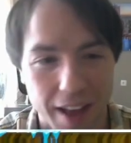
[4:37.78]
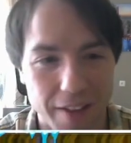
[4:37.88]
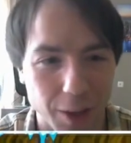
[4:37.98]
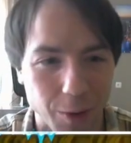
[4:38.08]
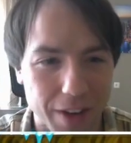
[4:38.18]

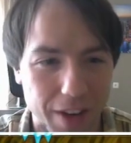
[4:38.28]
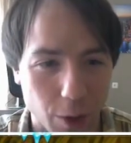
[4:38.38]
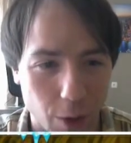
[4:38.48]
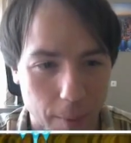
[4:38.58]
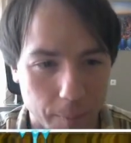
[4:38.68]
Вернули,
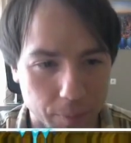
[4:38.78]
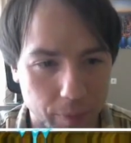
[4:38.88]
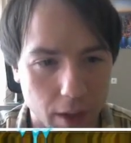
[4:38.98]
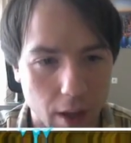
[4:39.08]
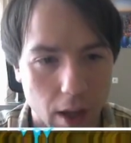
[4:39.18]
вернули.
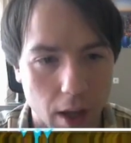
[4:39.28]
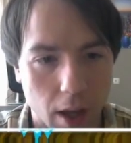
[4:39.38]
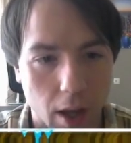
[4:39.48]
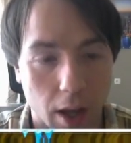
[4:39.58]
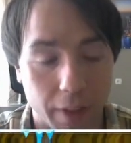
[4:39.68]

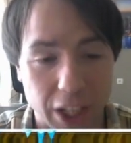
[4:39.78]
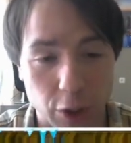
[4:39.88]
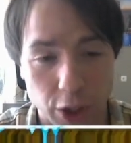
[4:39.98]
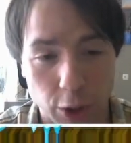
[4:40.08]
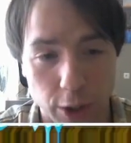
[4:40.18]
Дальше у
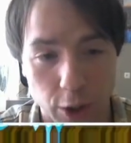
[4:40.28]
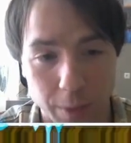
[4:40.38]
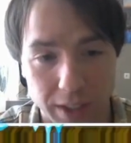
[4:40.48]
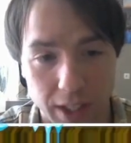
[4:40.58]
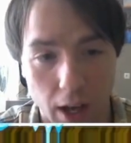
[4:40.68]
нас идет,
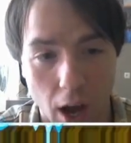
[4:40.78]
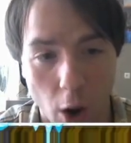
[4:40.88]
собственно, а,